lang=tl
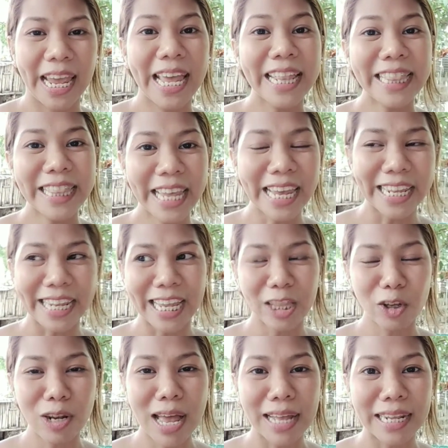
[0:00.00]
And then,
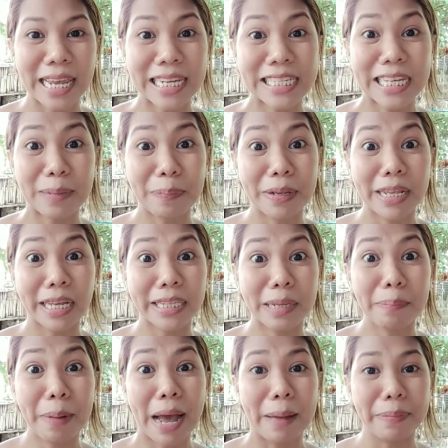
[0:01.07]
eto lang, naisipan lang
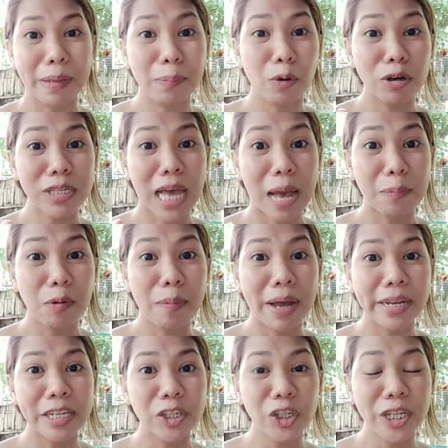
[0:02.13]
ni Bam, ni Boss Amo
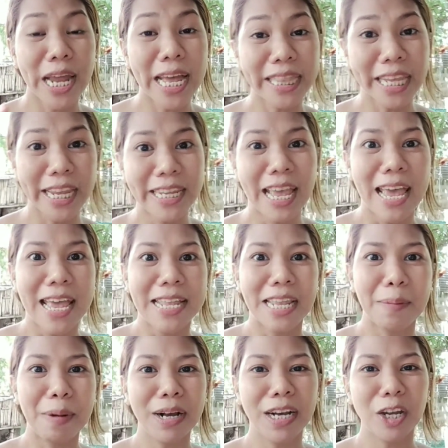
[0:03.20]
Manager natin,
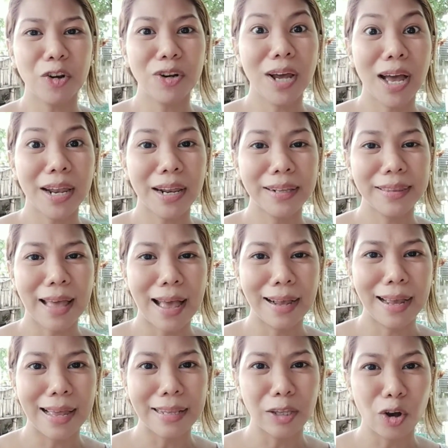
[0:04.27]
na magkaroon ng
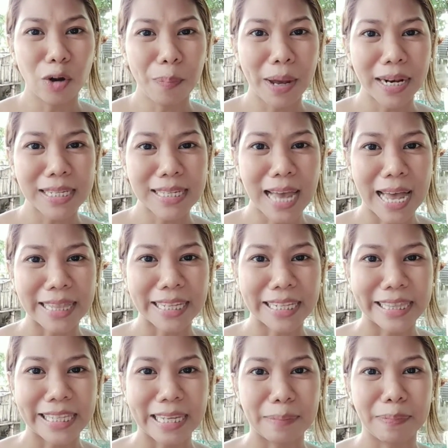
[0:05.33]
karagdagan, no, para sa
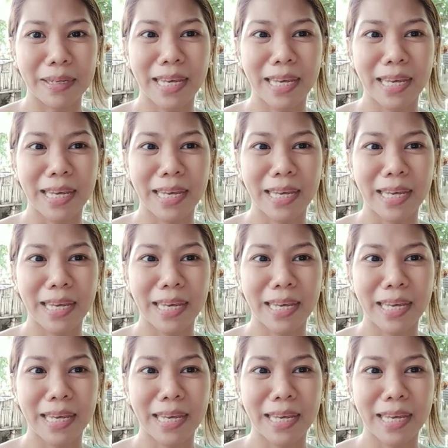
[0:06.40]
ating TV.